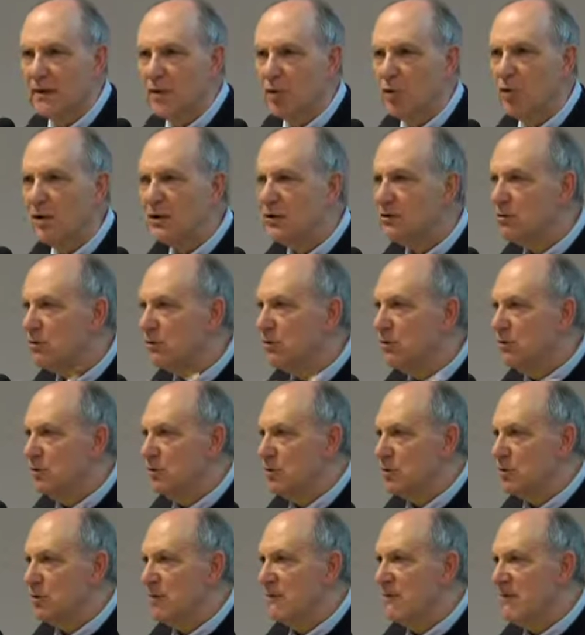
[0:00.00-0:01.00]
Questo
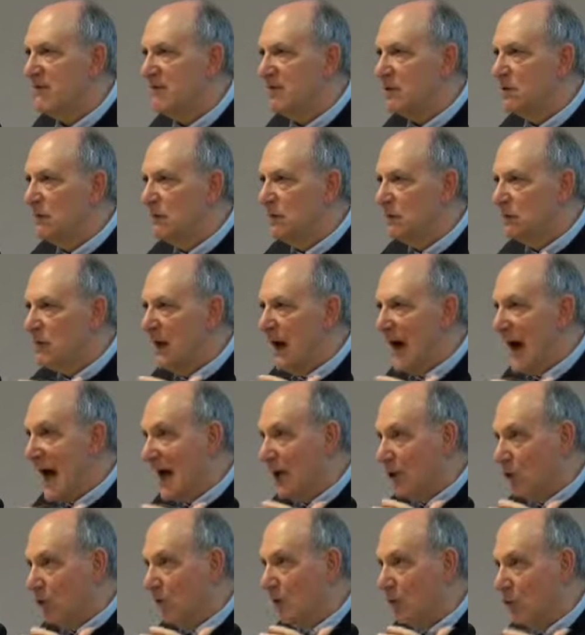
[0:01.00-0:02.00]
corso come,
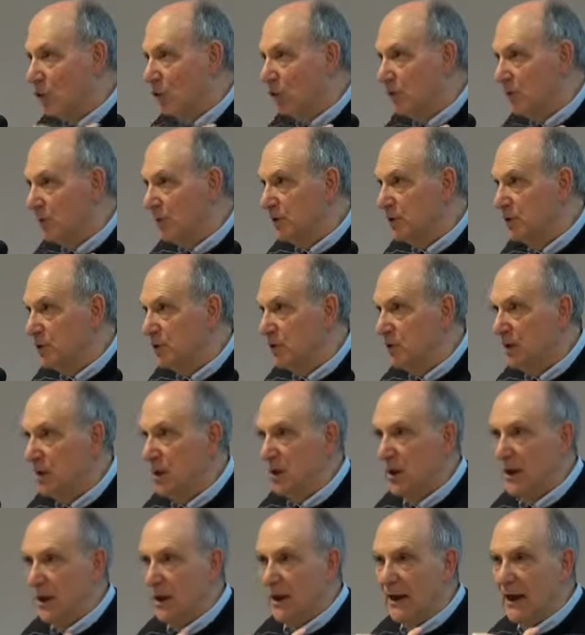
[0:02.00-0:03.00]
ha come compito
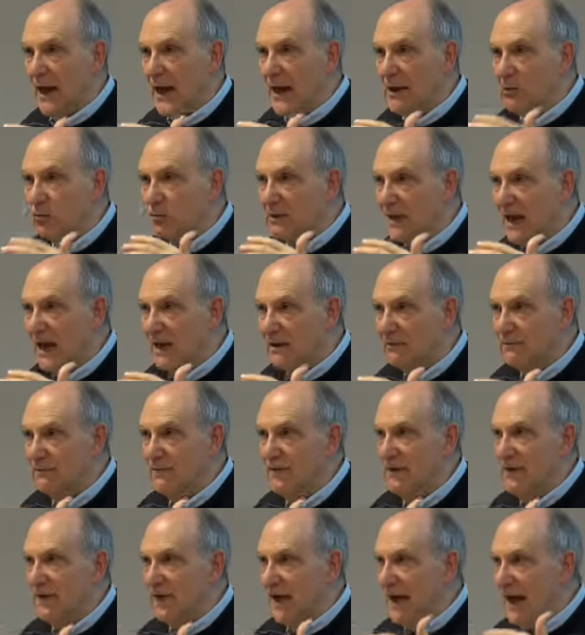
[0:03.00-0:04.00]

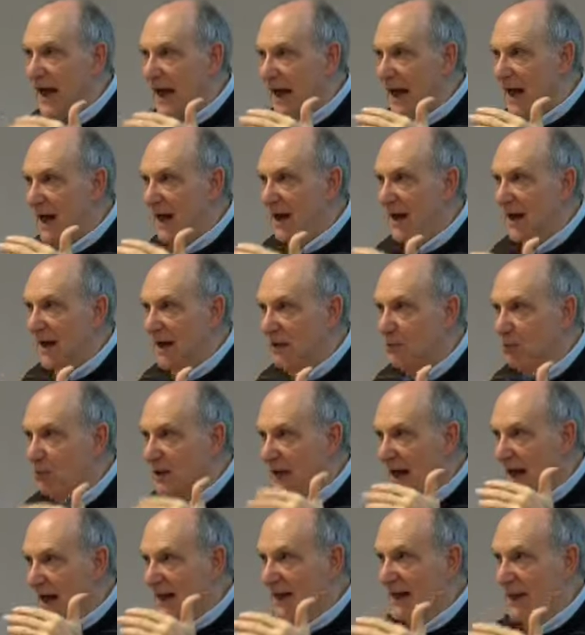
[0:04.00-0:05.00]
aiutarvi a
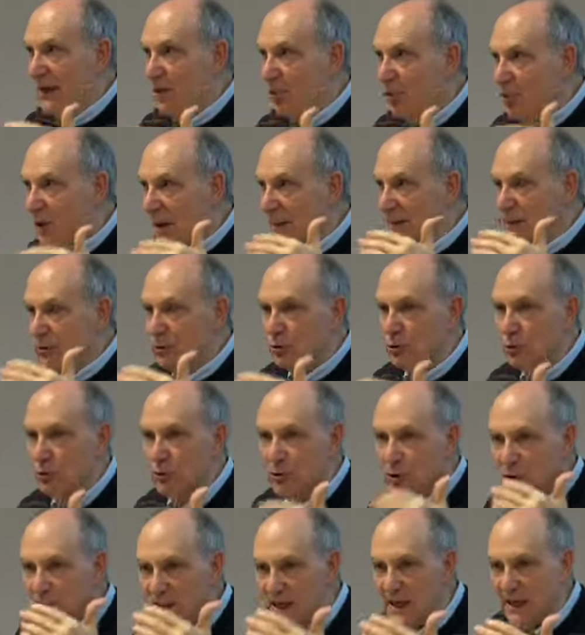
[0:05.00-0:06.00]
elaborare una
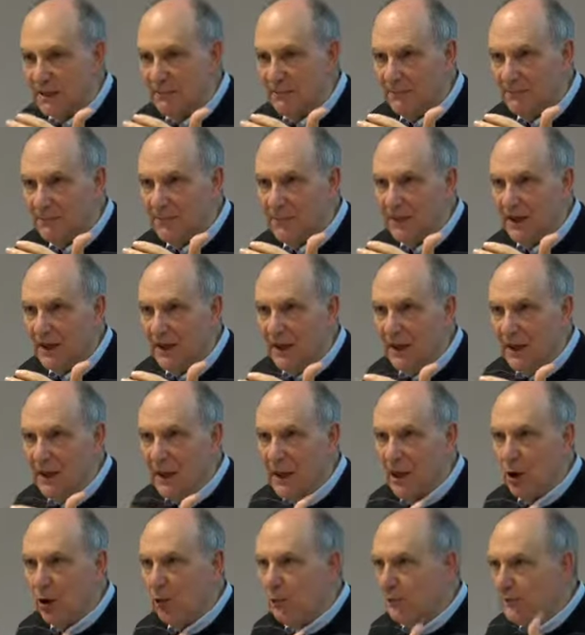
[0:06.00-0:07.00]
metodologia
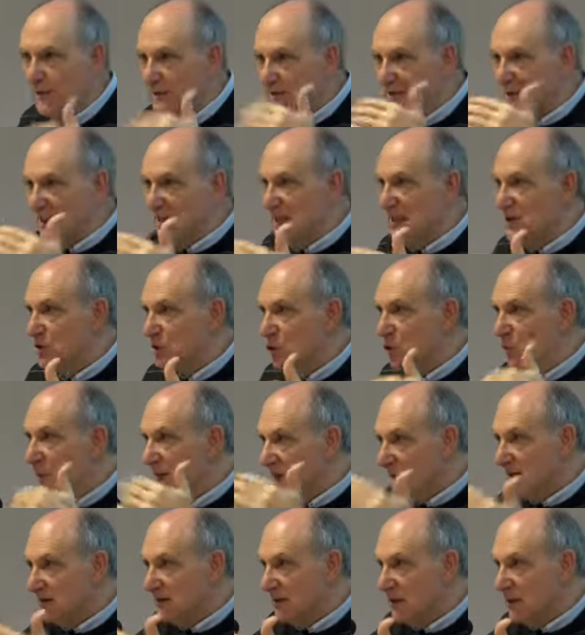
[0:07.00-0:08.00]
e a offrire degli
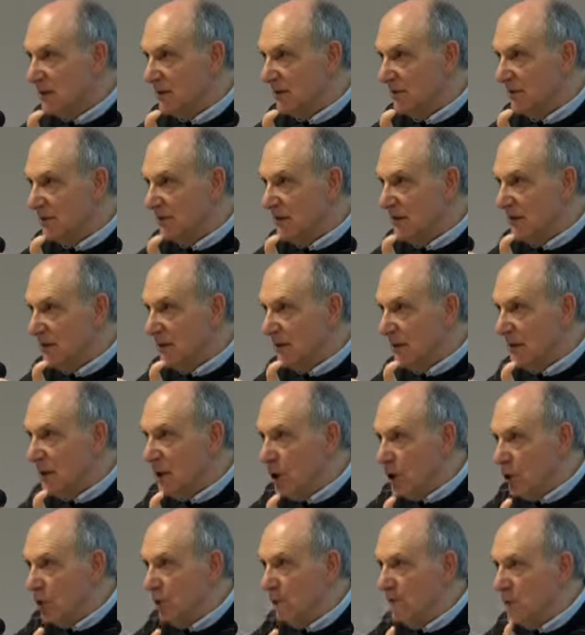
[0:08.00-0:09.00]
strumenti.
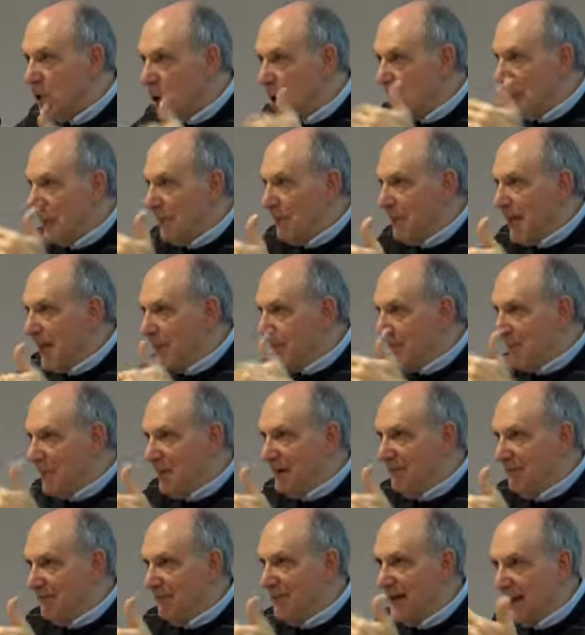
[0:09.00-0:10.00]
Io non vi do la pappa
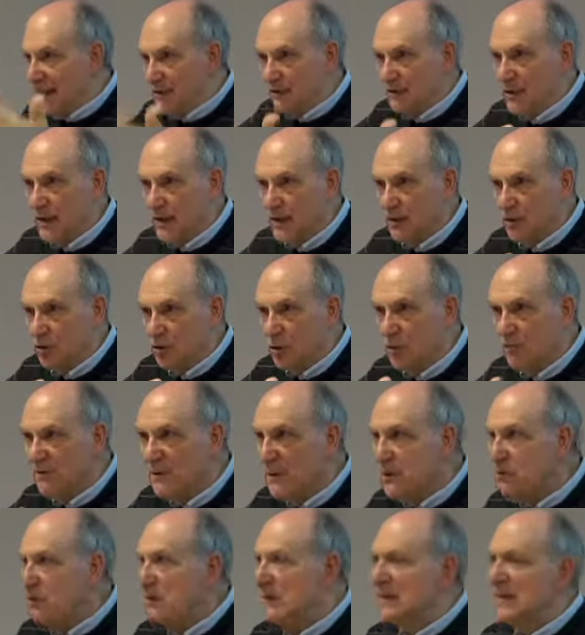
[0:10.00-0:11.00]
bella e fatta, cioè non vi
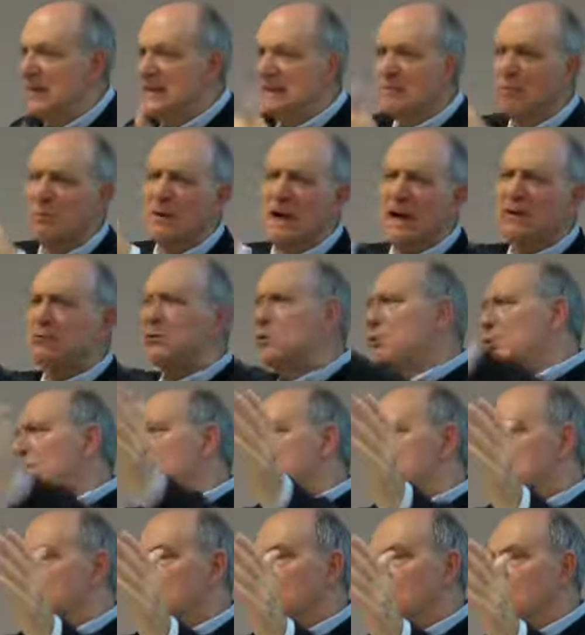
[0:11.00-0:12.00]
dico il carisma oblato è
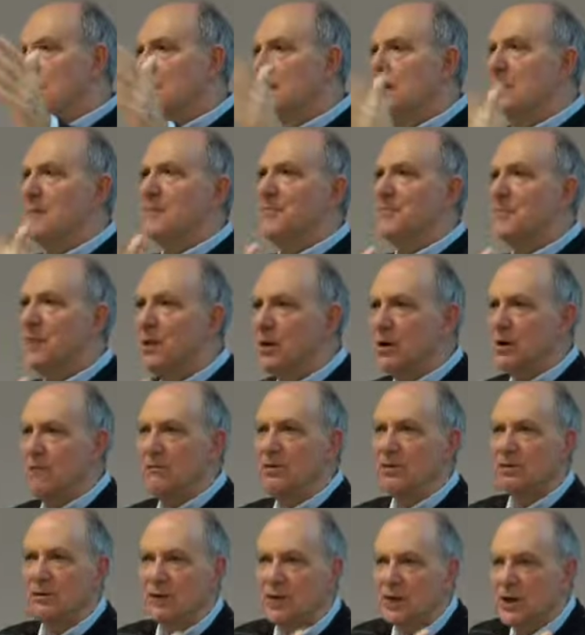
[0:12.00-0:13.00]
questo. No,
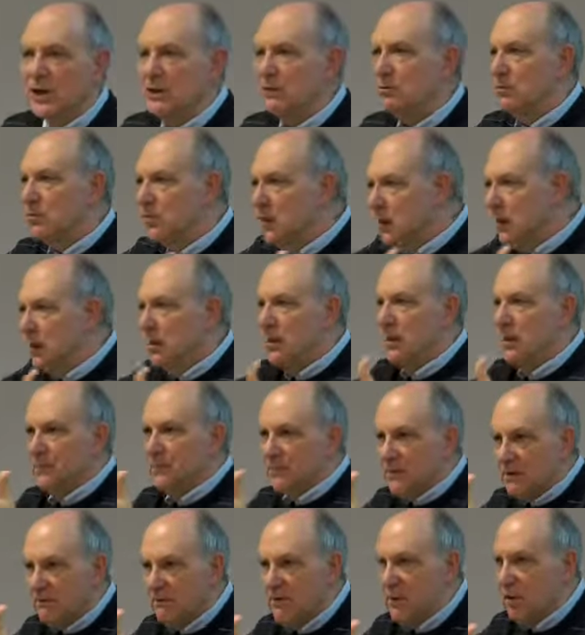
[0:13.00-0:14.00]
vi sto dicendo,
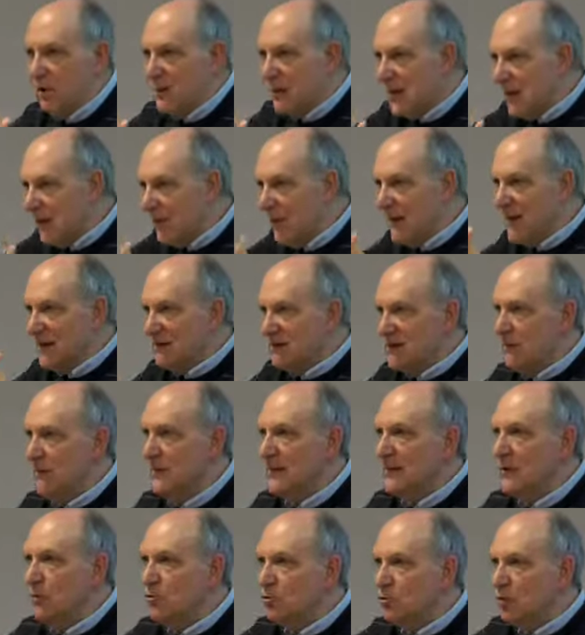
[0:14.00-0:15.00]
vi do gli elementi
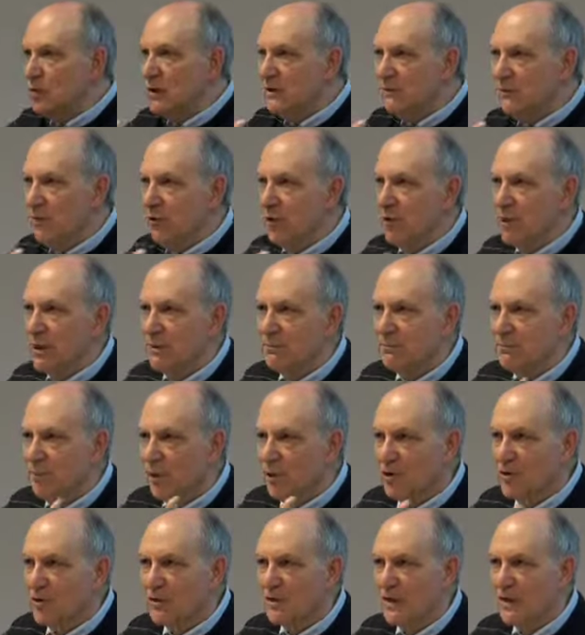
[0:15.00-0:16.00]
perché ognuno di voi
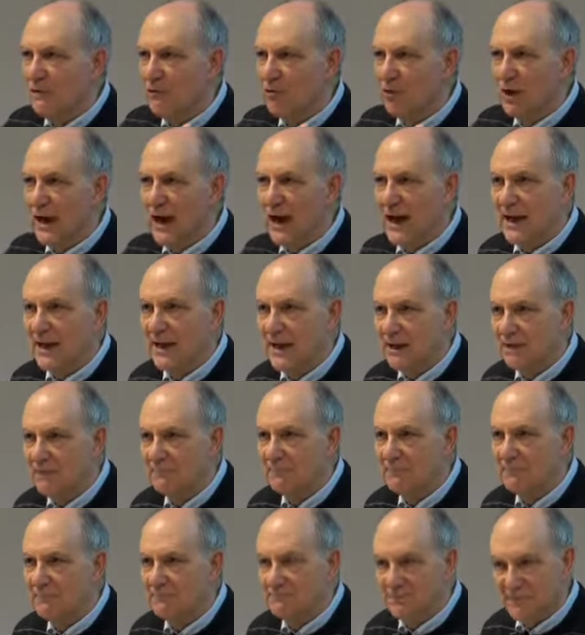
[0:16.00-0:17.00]
possa lavorare,
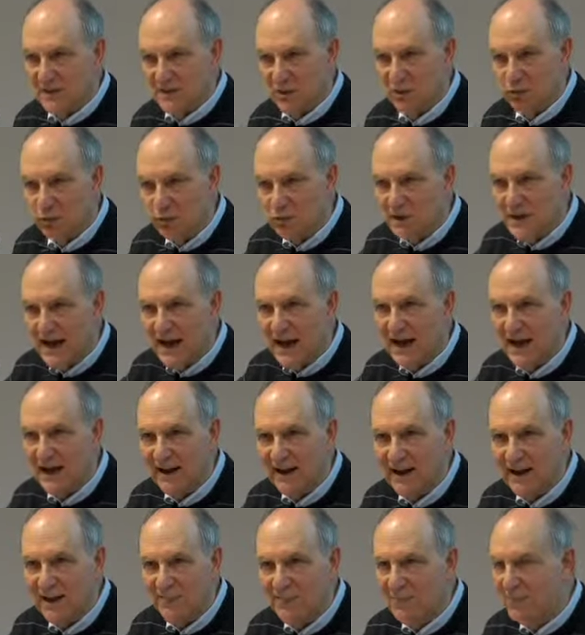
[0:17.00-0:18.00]

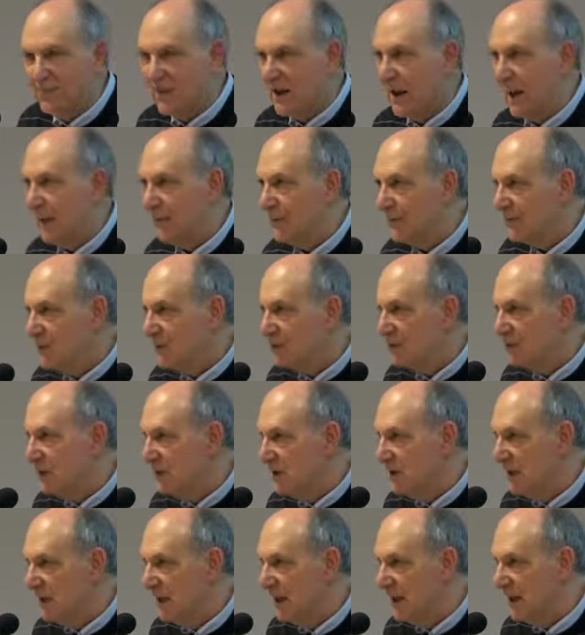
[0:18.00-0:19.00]
studiare,
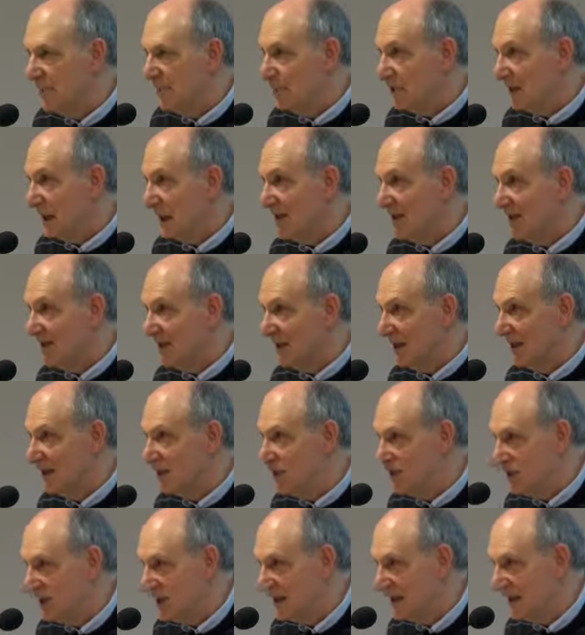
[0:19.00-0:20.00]
approfondire, portare avanti la
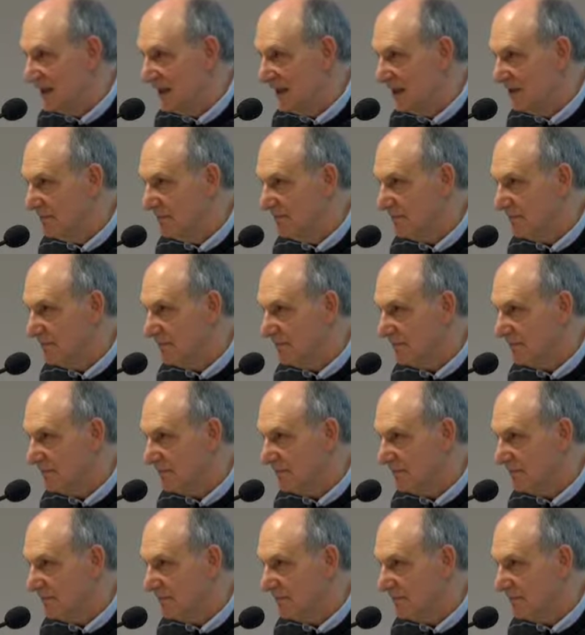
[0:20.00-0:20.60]
ricerca.